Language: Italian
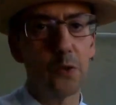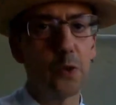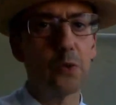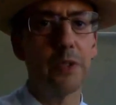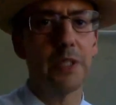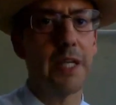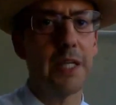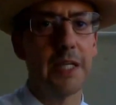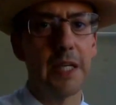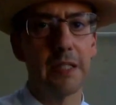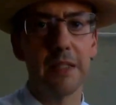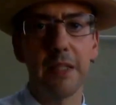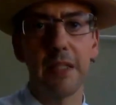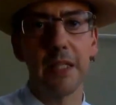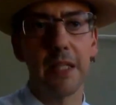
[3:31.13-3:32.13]
tutti ieri
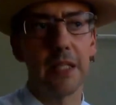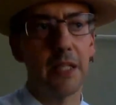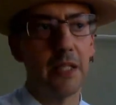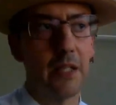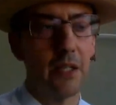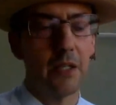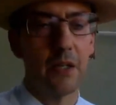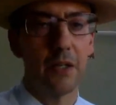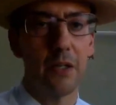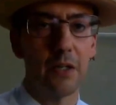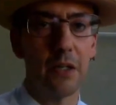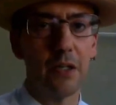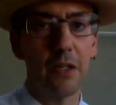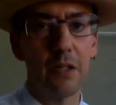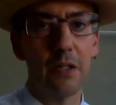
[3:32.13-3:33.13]
a dire
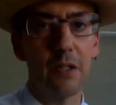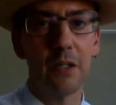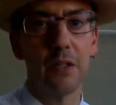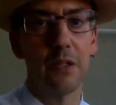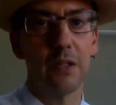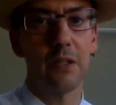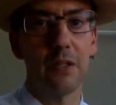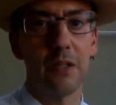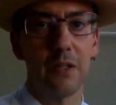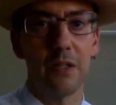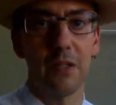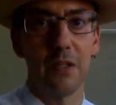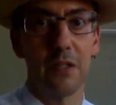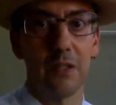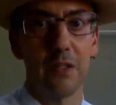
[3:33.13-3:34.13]

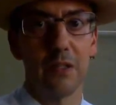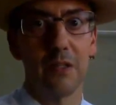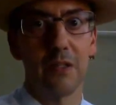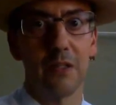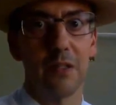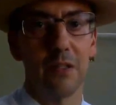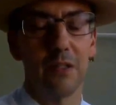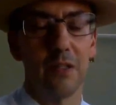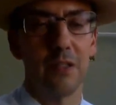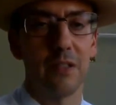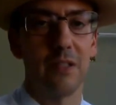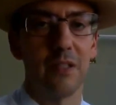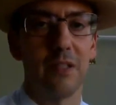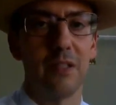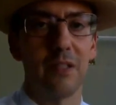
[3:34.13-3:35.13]
oh
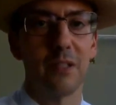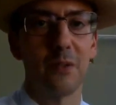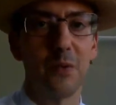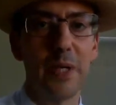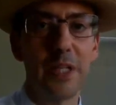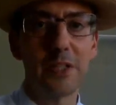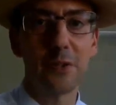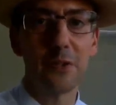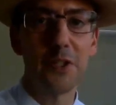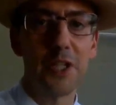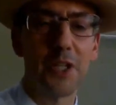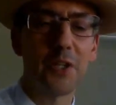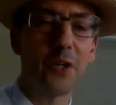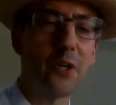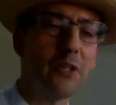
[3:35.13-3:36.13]
questo
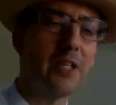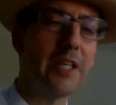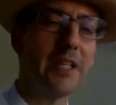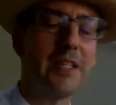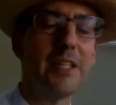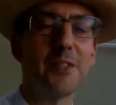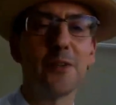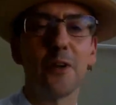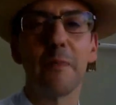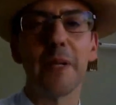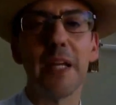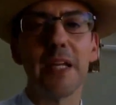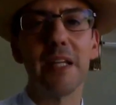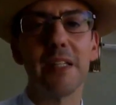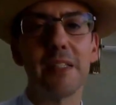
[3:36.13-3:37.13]
ci coglie di
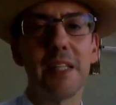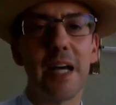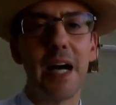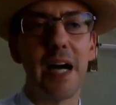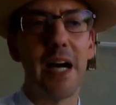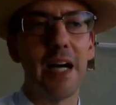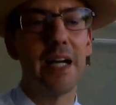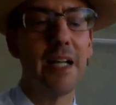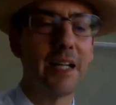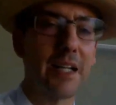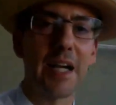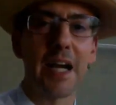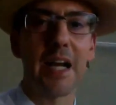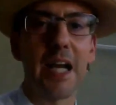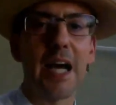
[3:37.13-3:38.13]
sorpresa
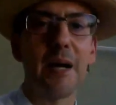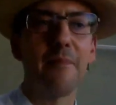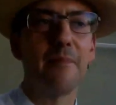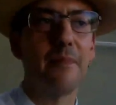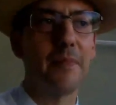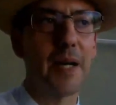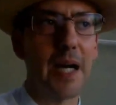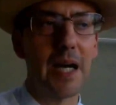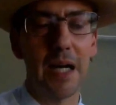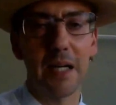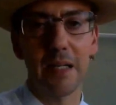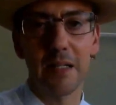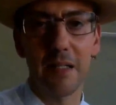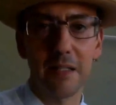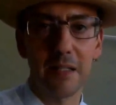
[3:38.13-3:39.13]

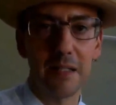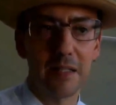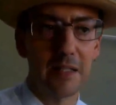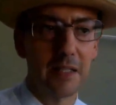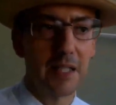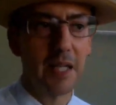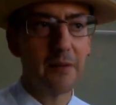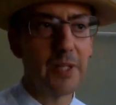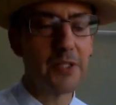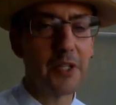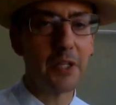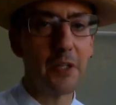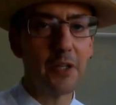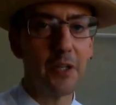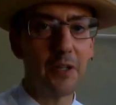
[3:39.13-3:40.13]
caramba e
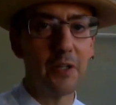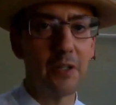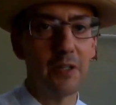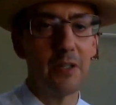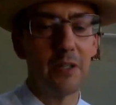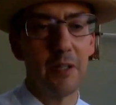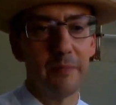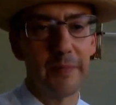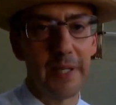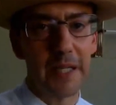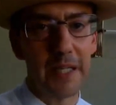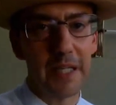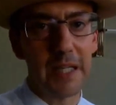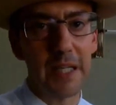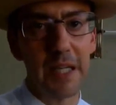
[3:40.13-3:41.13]
invece no
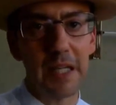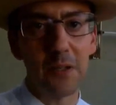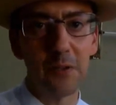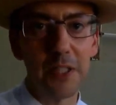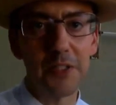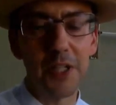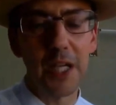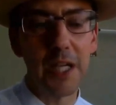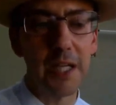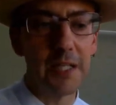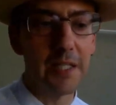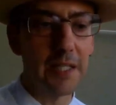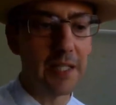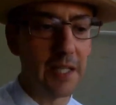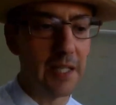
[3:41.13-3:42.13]
perché erano
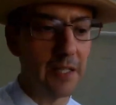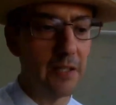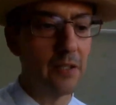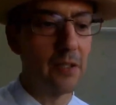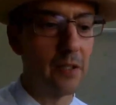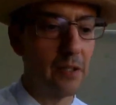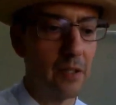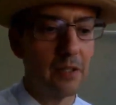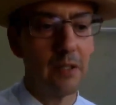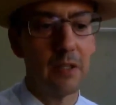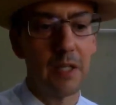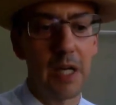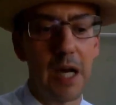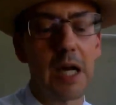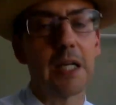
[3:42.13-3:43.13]
decenni che io
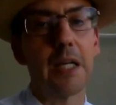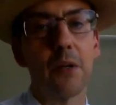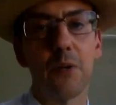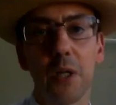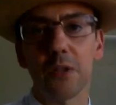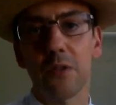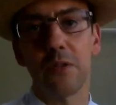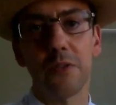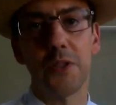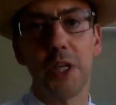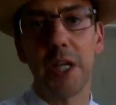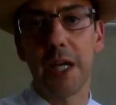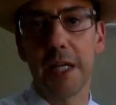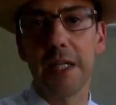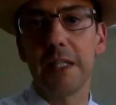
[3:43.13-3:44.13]
anche quando non
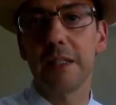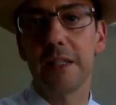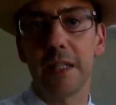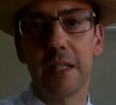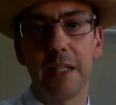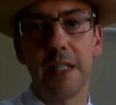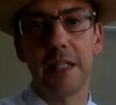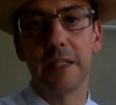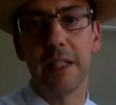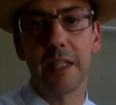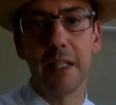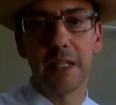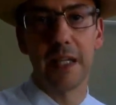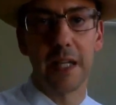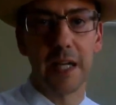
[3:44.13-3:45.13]
c'era
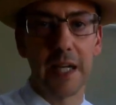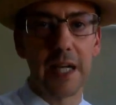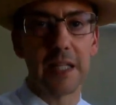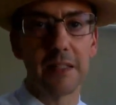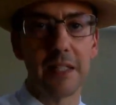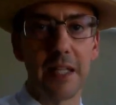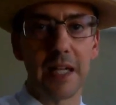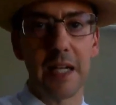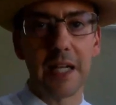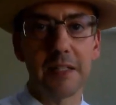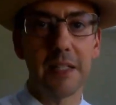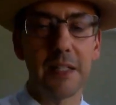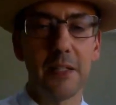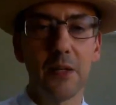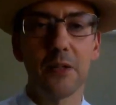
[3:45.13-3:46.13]
internet ragazzi e
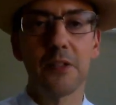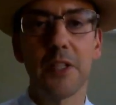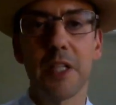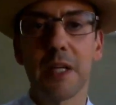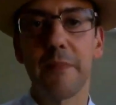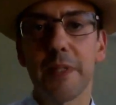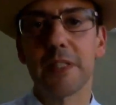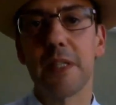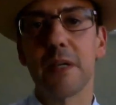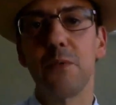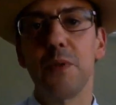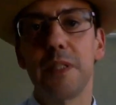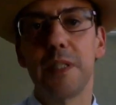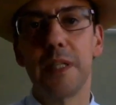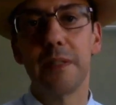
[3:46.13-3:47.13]
ragazzi di oggi che mi
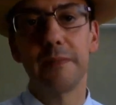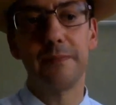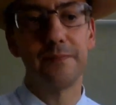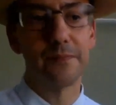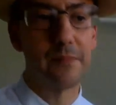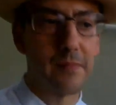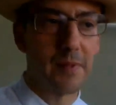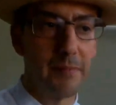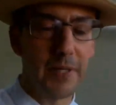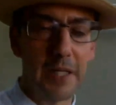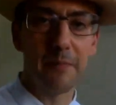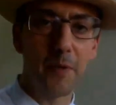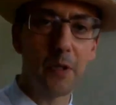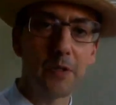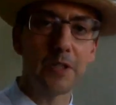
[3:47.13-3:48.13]
seguite
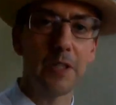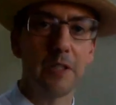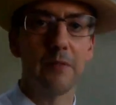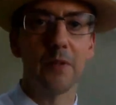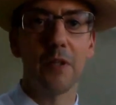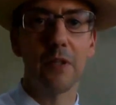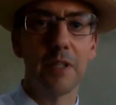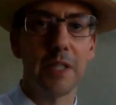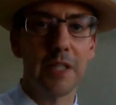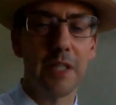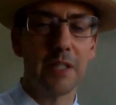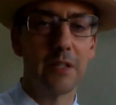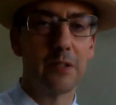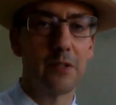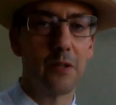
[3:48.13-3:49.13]
perché molti di voi
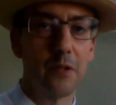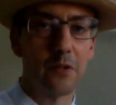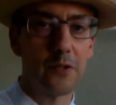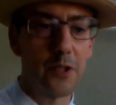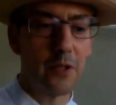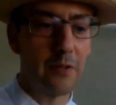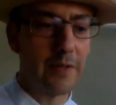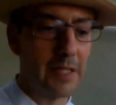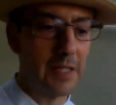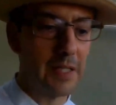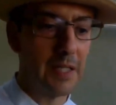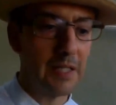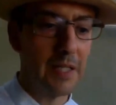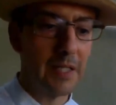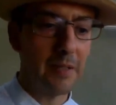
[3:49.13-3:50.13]
sono
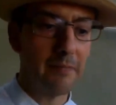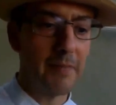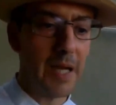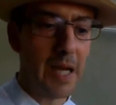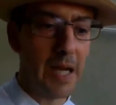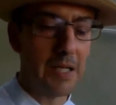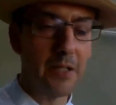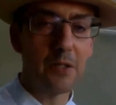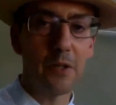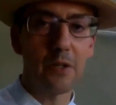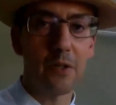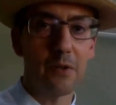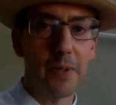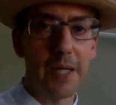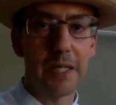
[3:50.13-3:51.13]
giovani ma io
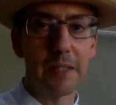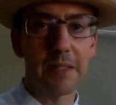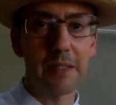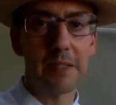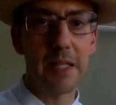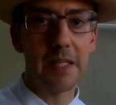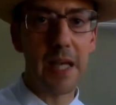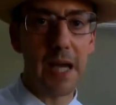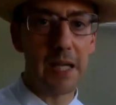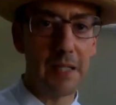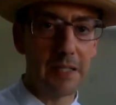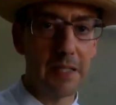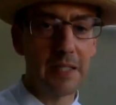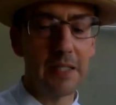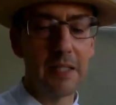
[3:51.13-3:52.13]
ho 46
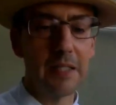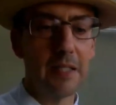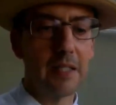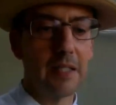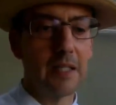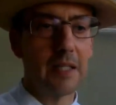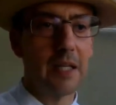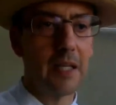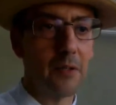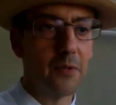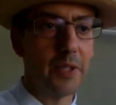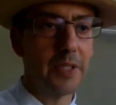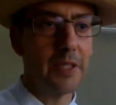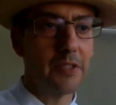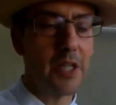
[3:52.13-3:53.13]
anni e
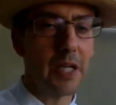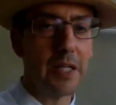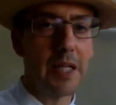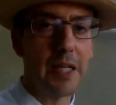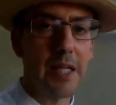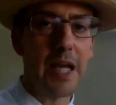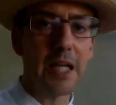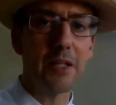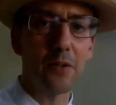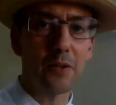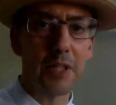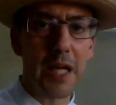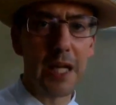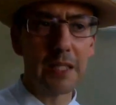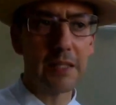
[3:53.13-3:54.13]
quindi già negli anni
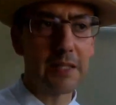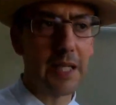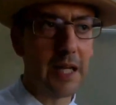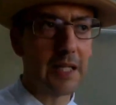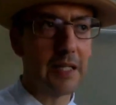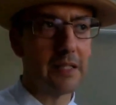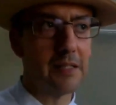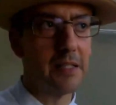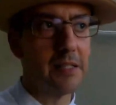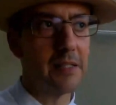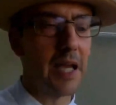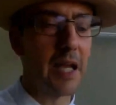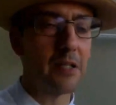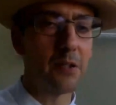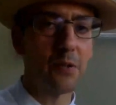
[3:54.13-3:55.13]
80 che
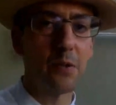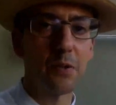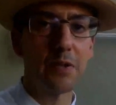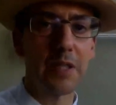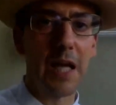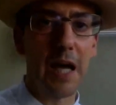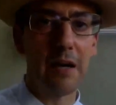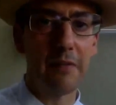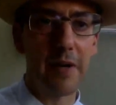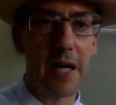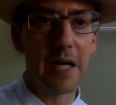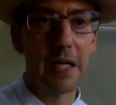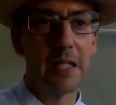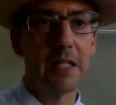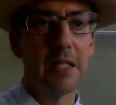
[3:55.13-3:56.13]
si
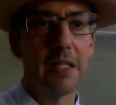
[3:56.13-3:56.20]
ascoltava